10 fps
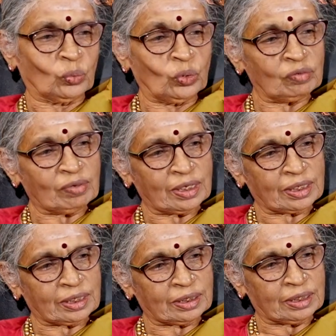
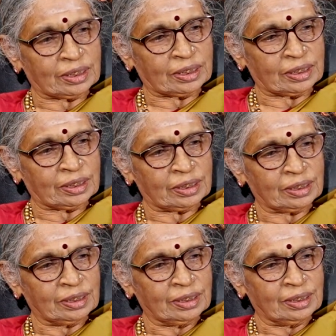உருவாக்கத்திற்கு
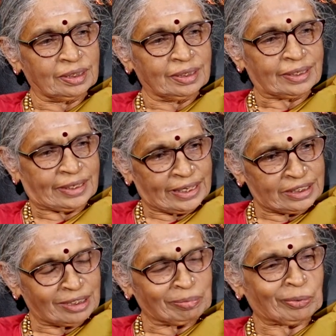
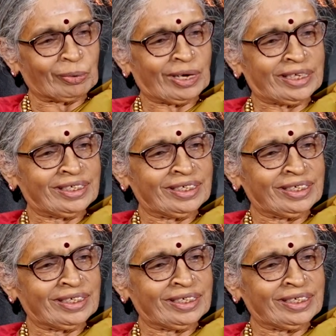கிடைத்த பொருளை